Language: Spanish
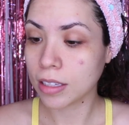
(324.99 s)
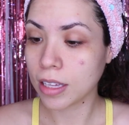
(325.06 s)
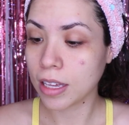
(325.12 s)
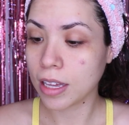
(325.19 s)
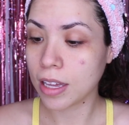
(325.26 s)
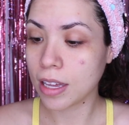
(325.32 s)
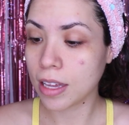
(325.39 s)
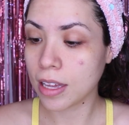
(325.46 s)

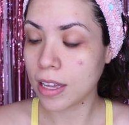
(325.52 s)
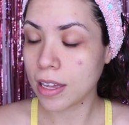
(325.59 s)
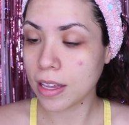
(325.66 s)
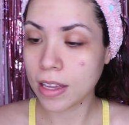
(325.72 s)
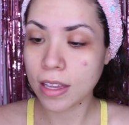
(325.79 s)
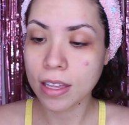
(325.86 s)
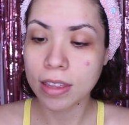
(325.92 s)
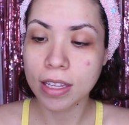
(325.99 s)

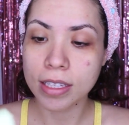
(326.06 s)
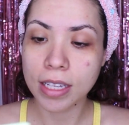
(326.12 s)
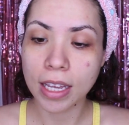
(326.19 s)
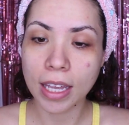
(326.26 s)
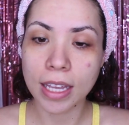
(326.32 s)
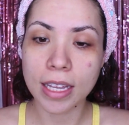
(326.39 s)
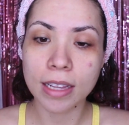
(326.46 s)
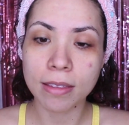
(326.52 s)
Eh,
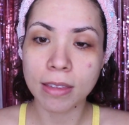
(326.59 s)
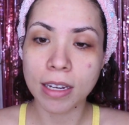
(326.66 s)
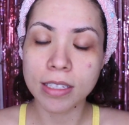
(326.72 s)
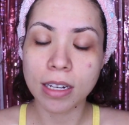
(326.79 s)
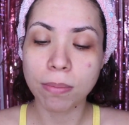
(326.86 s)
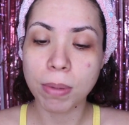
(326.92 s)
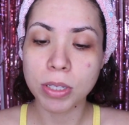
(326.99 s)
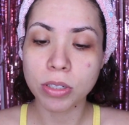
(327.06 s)
dice que el
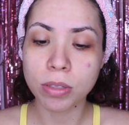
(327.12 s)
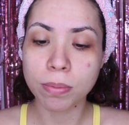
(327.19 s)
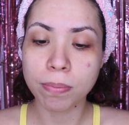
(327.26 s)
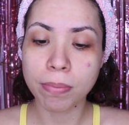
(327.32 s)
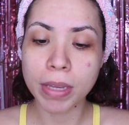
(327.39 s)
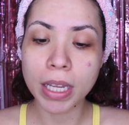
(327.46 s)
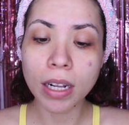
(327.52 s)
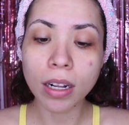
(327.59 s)
tercer paso es
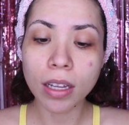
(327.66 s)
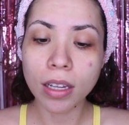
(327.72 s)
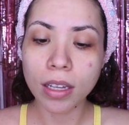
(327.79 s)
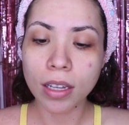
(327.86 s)
peel,